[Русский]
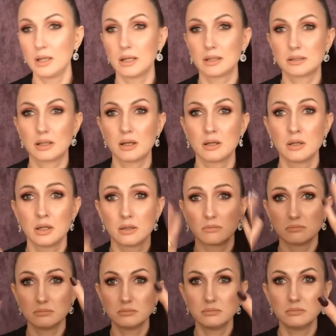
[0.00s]
Это
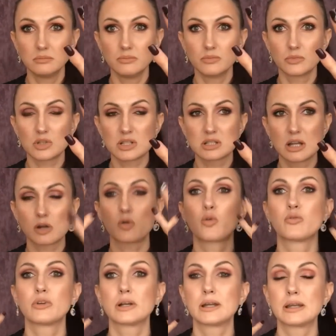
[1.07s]

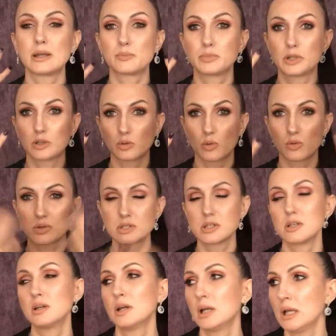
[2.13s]
здоровые крепкие
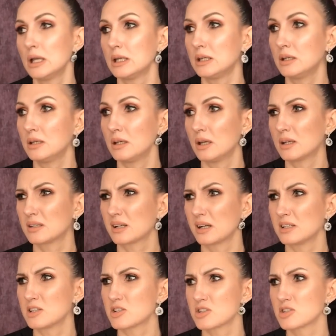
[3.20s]
ногти, и это,
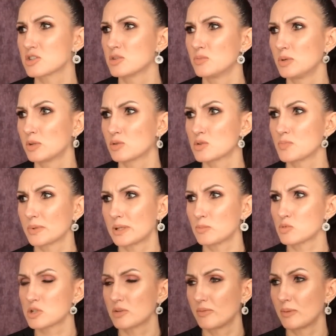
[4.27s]
конечно же, минус,
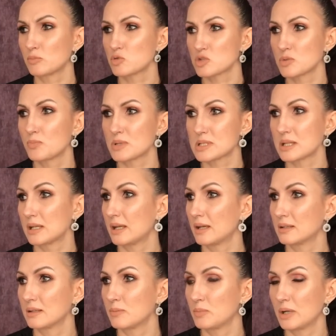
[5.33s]
потому что вам нужно
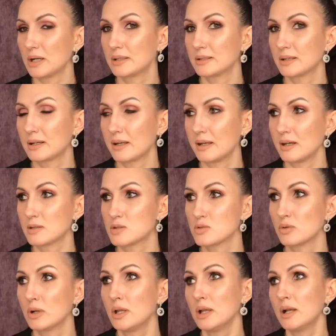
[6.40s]
постоянно бегать на
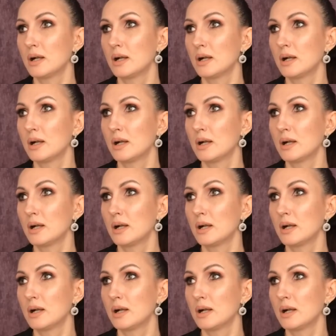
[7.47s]
коррекцию.